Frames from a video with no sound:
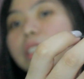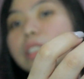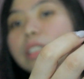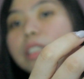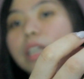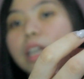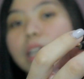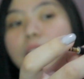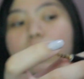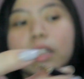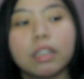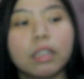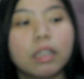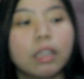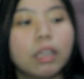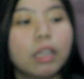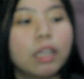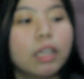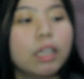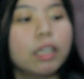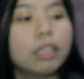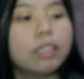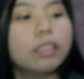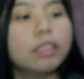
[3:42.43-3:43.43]
niya.
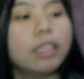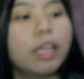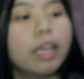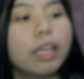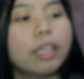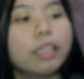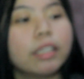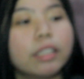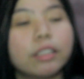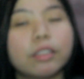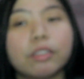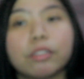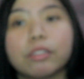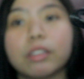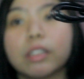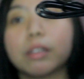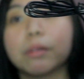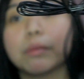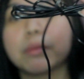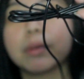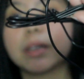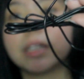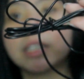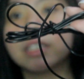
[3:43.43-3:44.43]
Then, ito
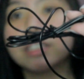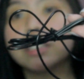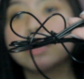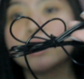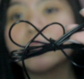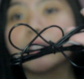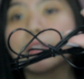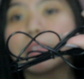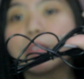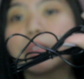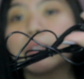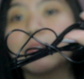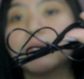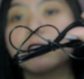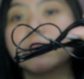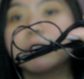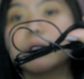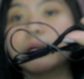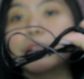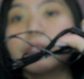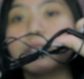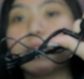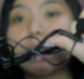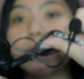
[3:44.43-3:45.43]
naman yung
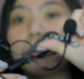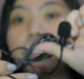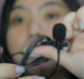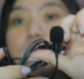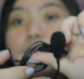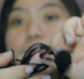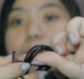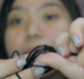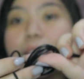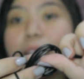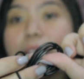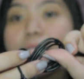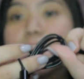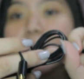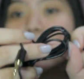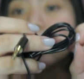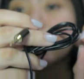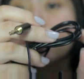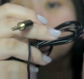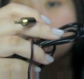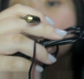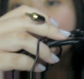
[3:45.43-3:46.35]
lapel.